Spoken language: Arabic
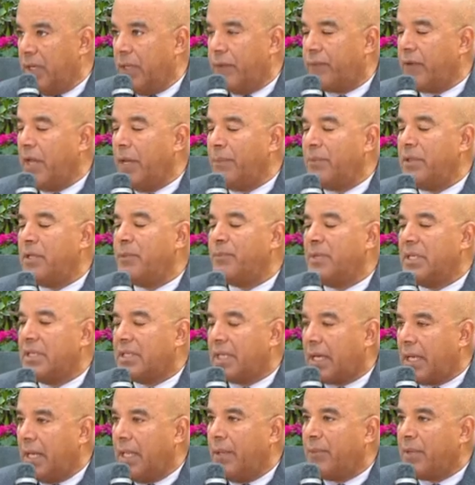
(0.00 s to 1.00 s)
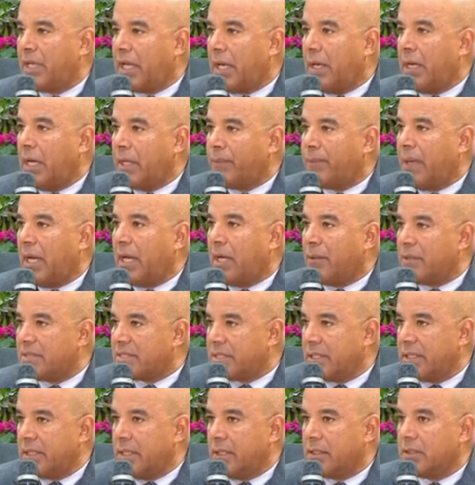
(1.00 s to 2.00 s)
في ابلي من من اربع
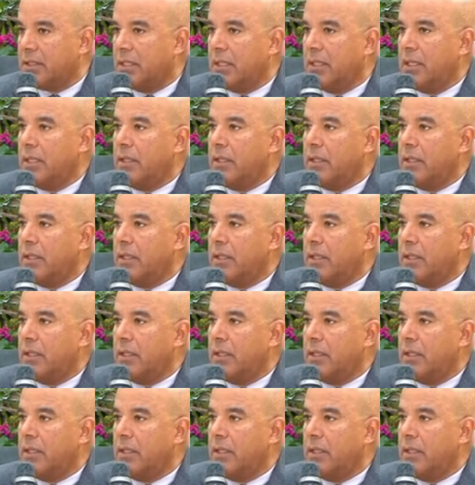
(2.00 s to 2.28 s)
خمس ريات